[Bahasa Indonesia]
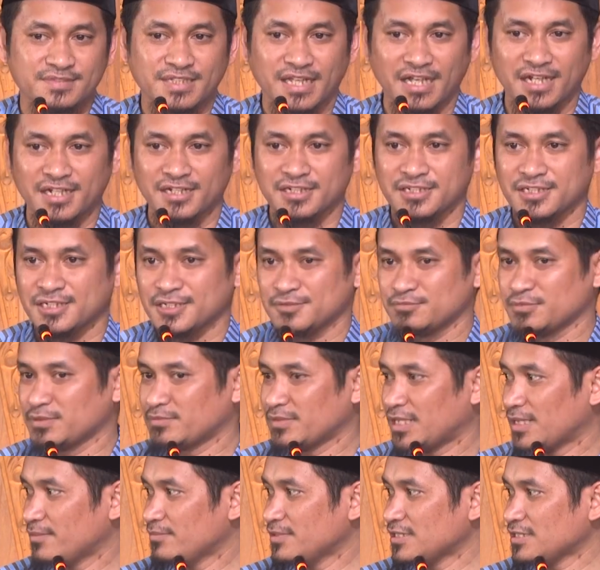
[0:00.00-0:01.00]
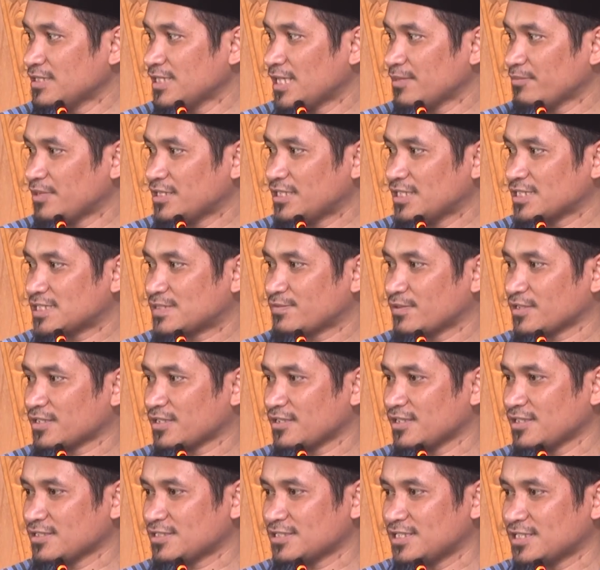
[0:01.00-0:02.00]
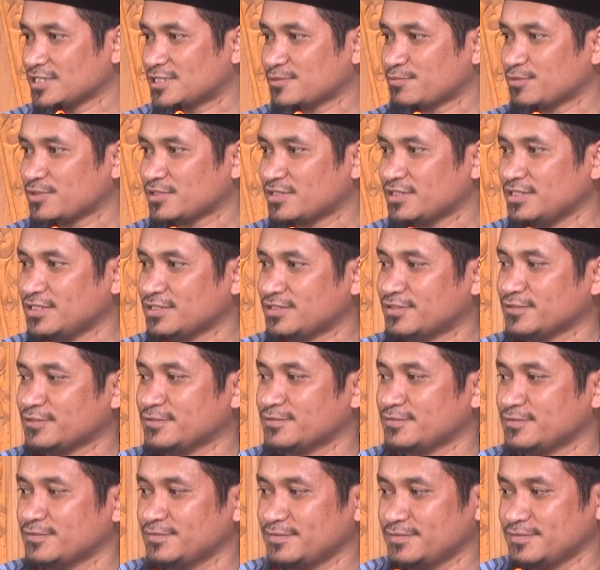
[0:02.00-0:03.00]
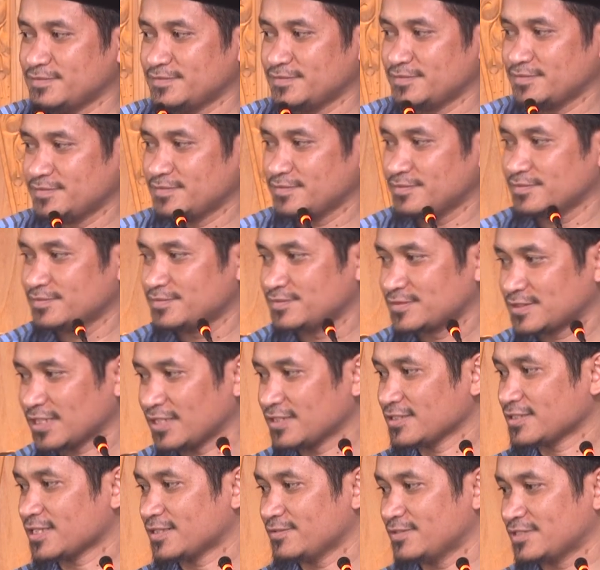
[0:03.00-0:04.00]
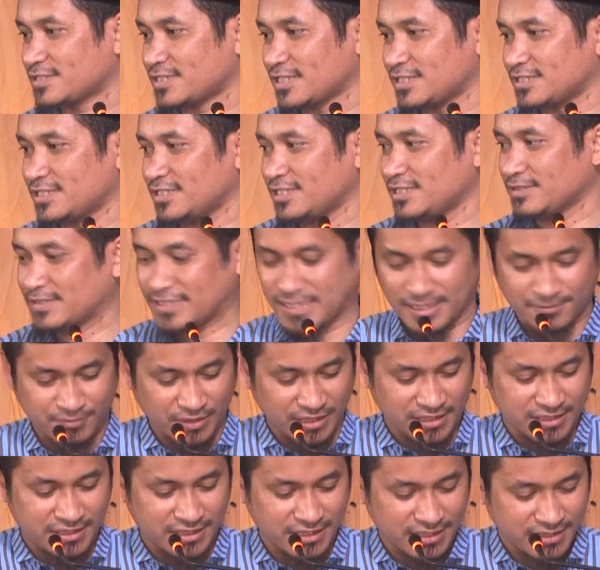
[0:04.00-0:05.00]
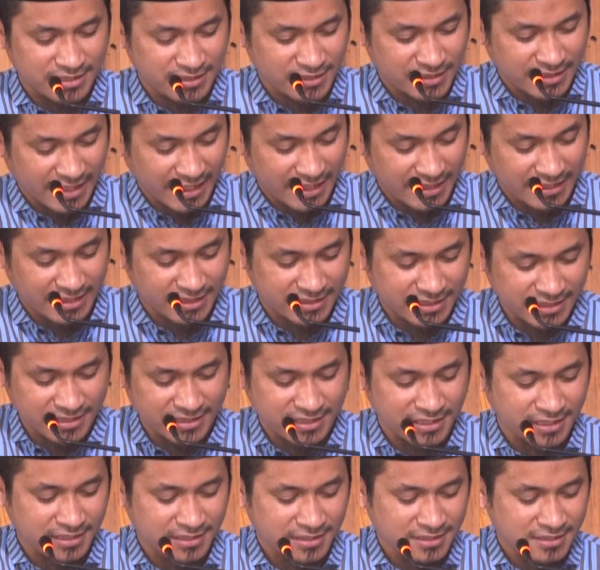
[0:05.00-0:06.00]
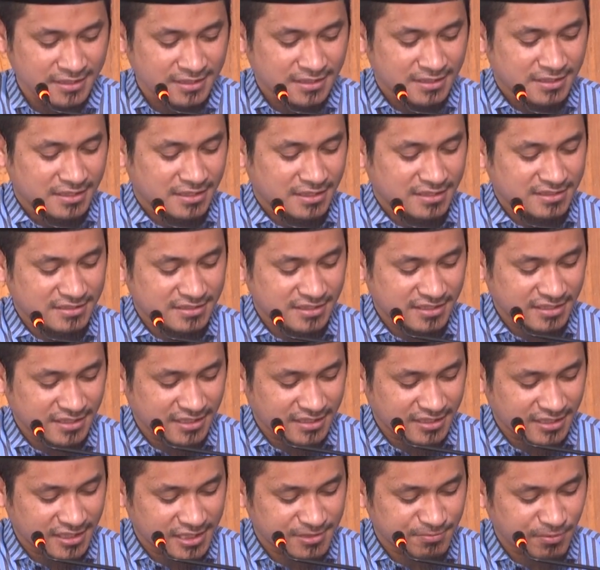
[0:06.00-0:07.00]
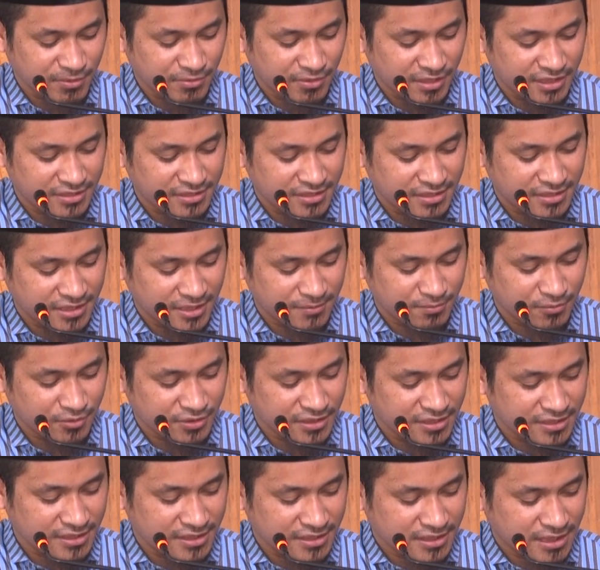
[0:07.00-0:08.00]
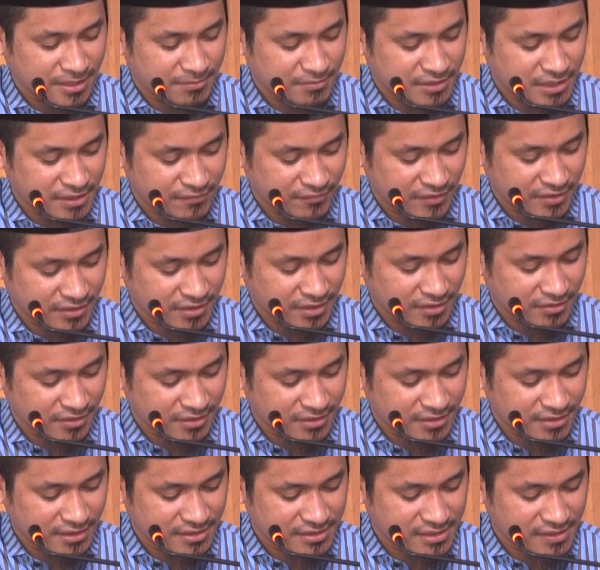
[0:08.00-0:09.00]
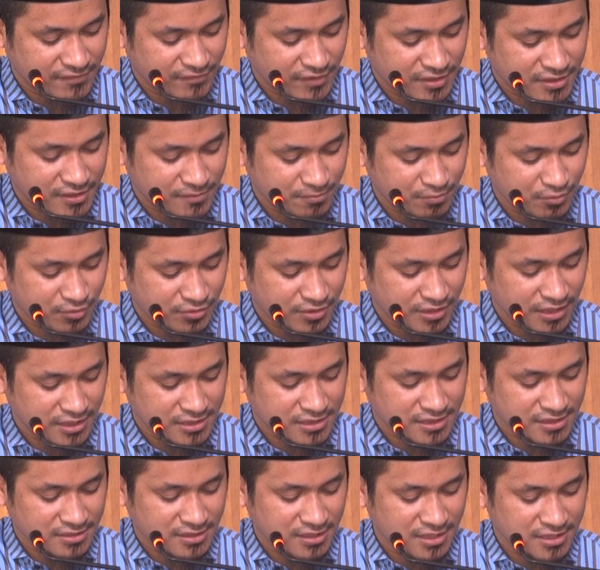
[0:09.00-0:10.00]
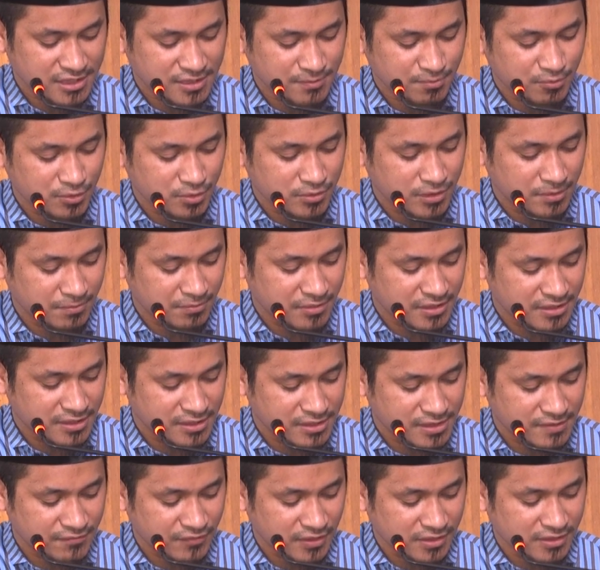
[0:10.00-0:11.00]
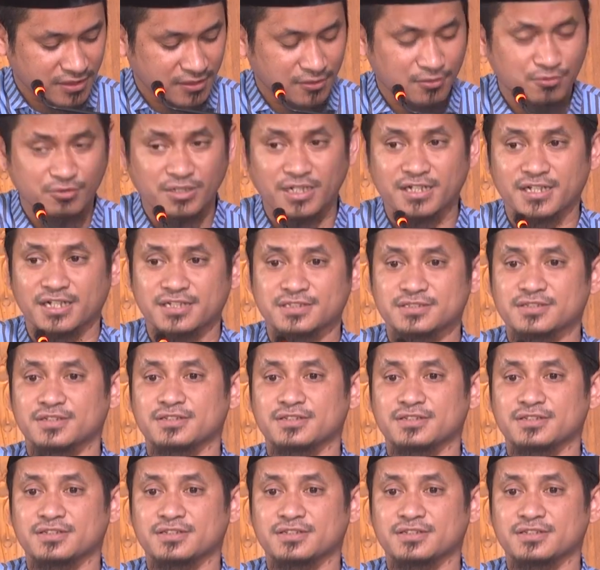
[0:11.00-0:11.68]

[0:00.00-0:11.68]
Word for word: Ya, Memahami nama dan sifat Allah tidak seperti itu. Contoh misalnya, ini terapkan ini ya. Ini kaidah tadi ya. Jadi kan garis bawahi tidak mungkin kita menyifati Allah dengan sifat sempurna setelah sebelumnya memiliki sifat kekurangan.